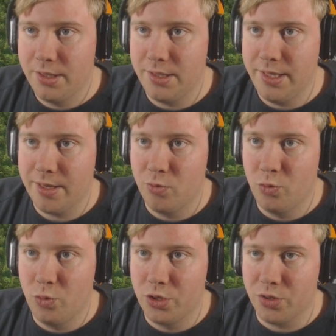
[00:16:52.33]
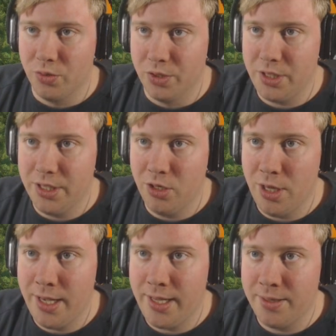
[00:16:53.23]
Sehr gut. Und hier noch
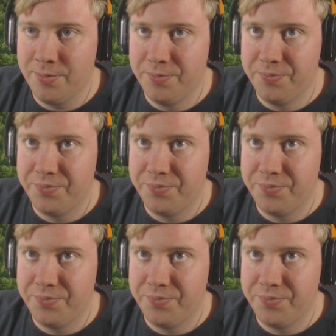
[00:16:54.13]
einen.